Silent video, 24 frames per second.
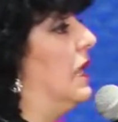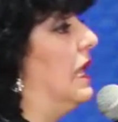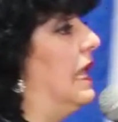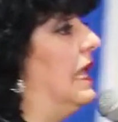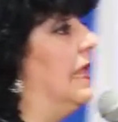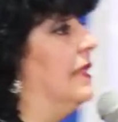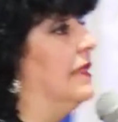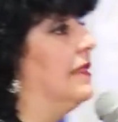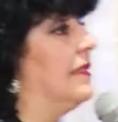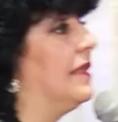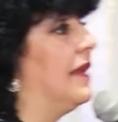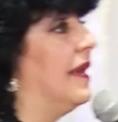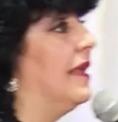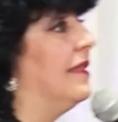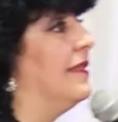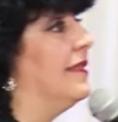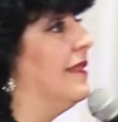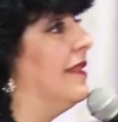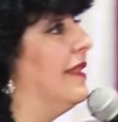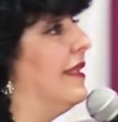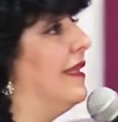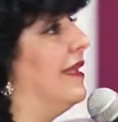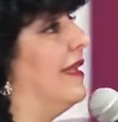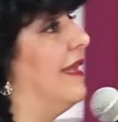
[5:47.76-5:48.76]

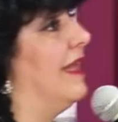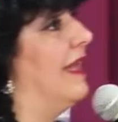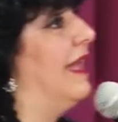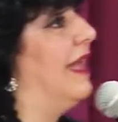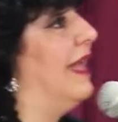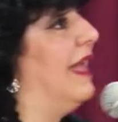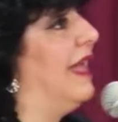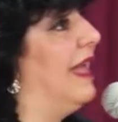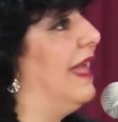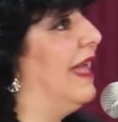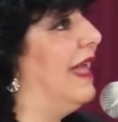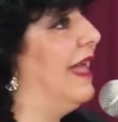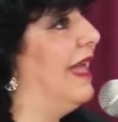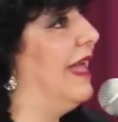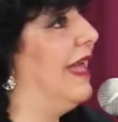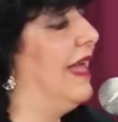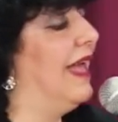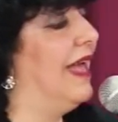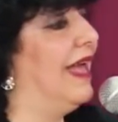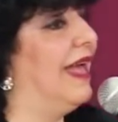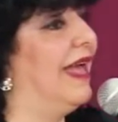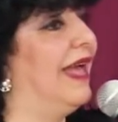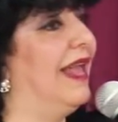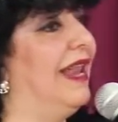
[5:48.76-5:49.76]
entran
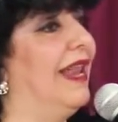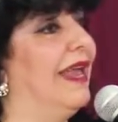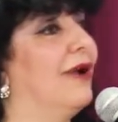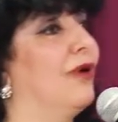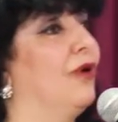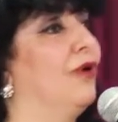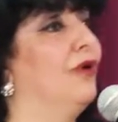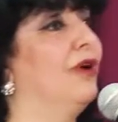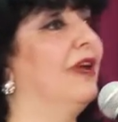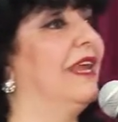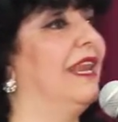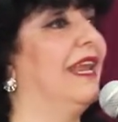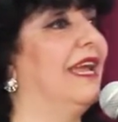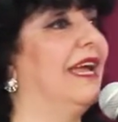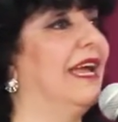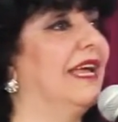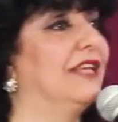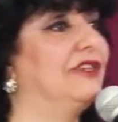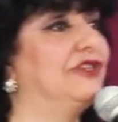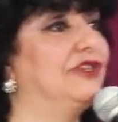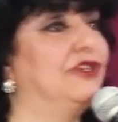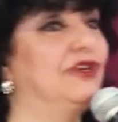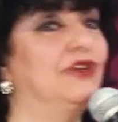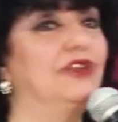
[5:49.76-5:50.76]
a la
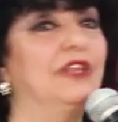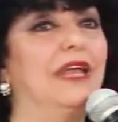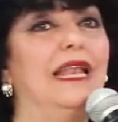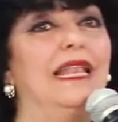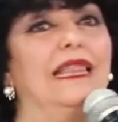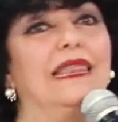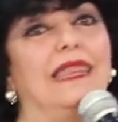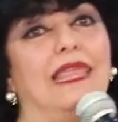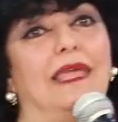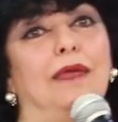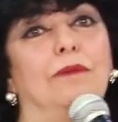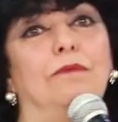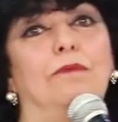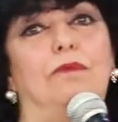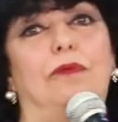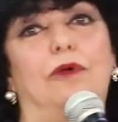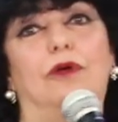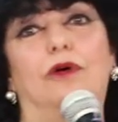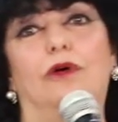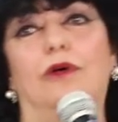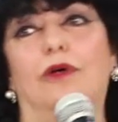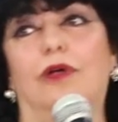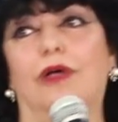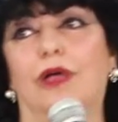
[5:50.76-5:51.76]
congregación, al
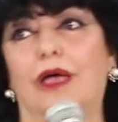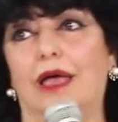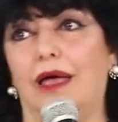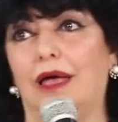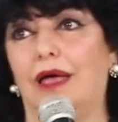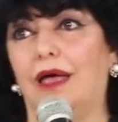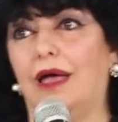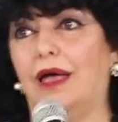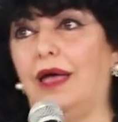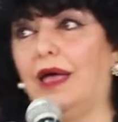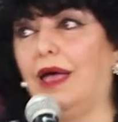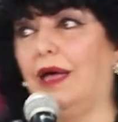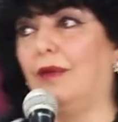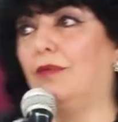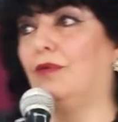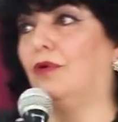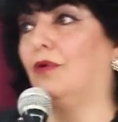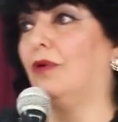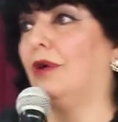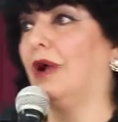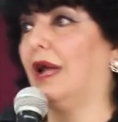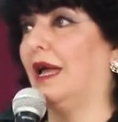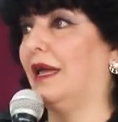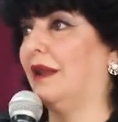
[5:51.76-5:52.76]
templo, a
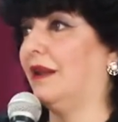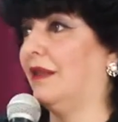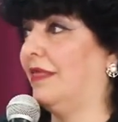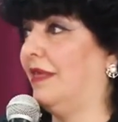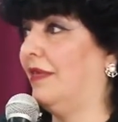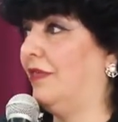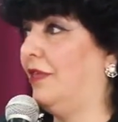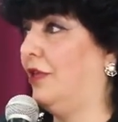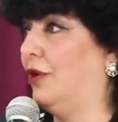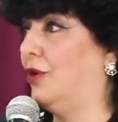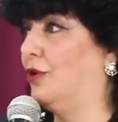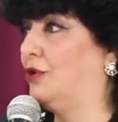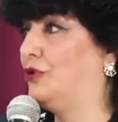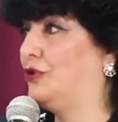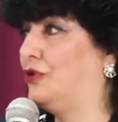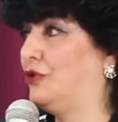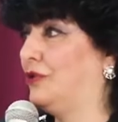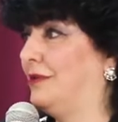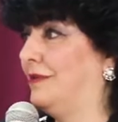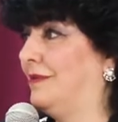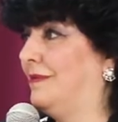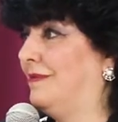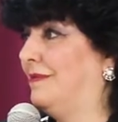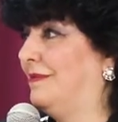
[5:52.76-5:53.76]
buscar de
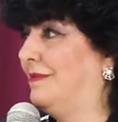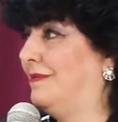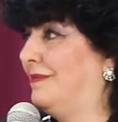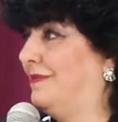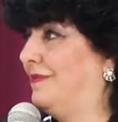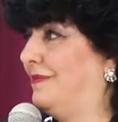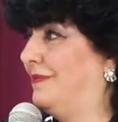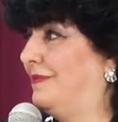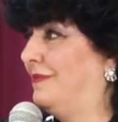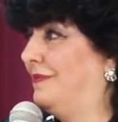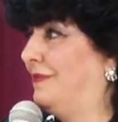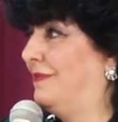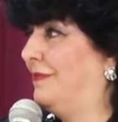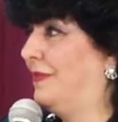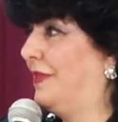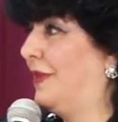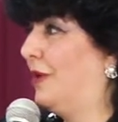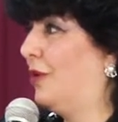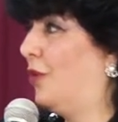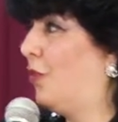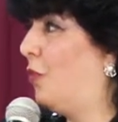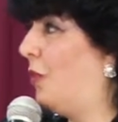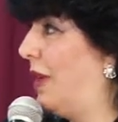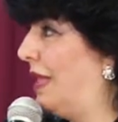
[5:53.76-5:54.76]
Dios?
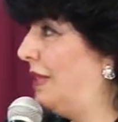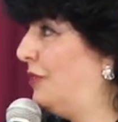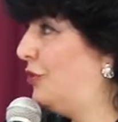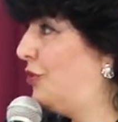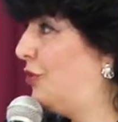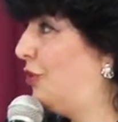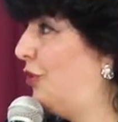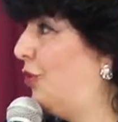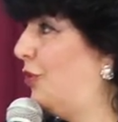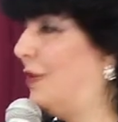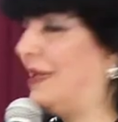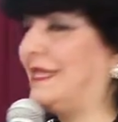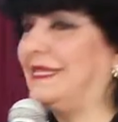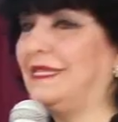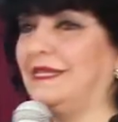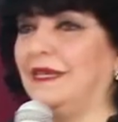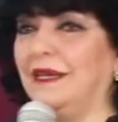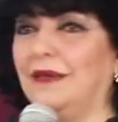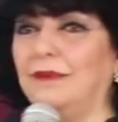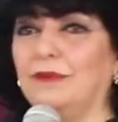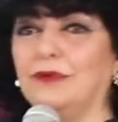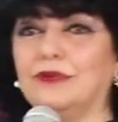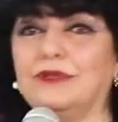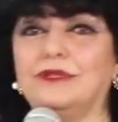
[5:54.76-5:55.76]
¿Cuántos lo
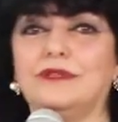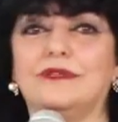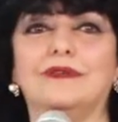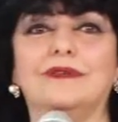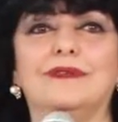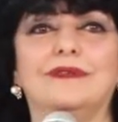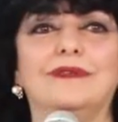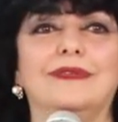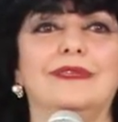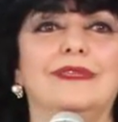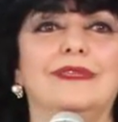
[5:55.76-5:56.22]
hacemos?